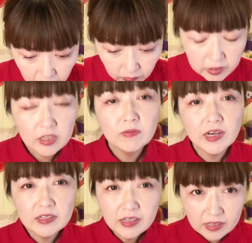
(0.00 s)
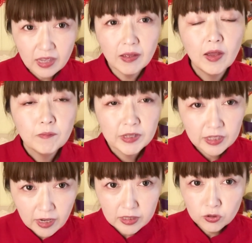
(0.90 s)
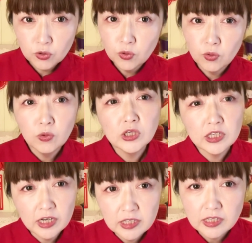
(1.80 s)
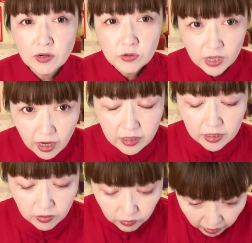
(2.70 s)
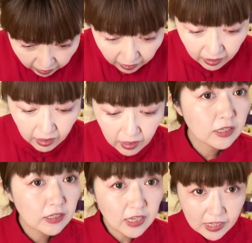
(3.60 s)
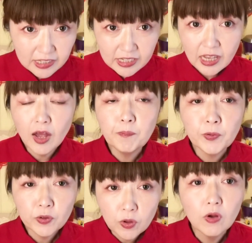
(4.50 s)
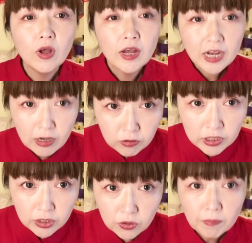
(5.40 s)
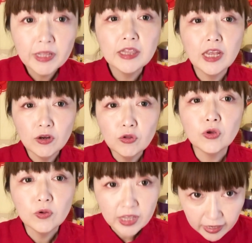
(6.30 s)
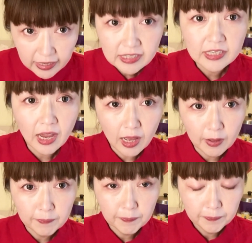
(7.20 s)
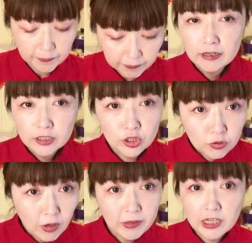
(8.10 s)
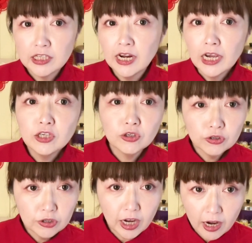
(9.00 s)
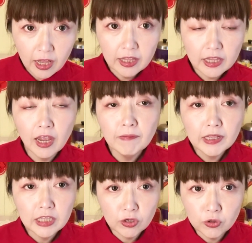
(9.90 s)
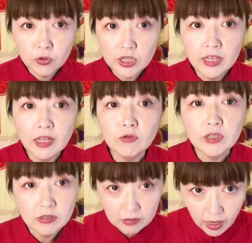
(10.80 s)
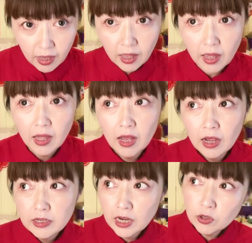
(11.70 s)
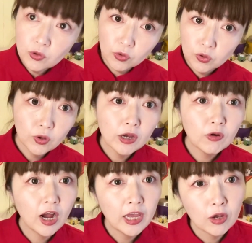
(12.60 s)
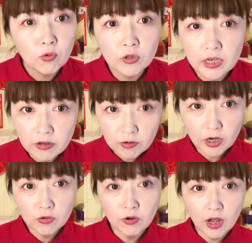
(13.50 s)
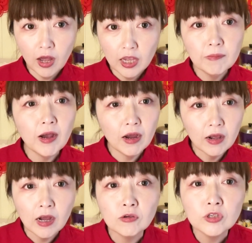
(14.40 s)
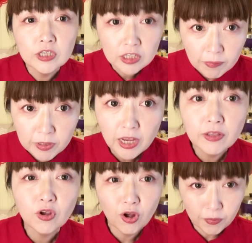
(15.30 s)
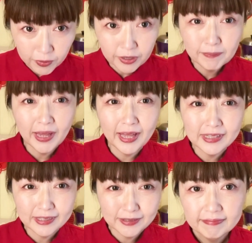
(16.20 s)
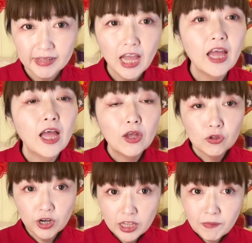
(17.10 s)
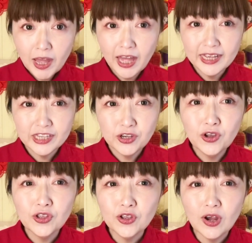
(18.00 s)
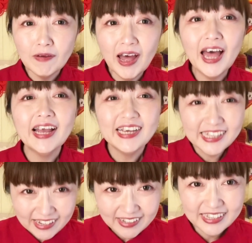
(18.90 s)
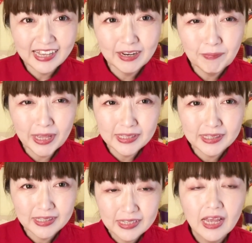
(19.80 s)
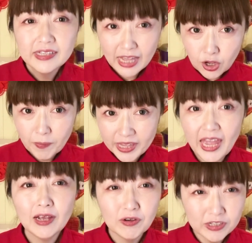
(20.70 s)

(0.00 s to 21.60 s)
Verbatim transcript: 私は焦って間違った情報をお知らせしたくなかったので、正式な発表の確認を待っている状態でした。実は私来週から台湾に行く予定なのですが、宿の予約が変更できるかどうか今から確認してみたいと思います。それでは今日の動画は以上になります。最後までご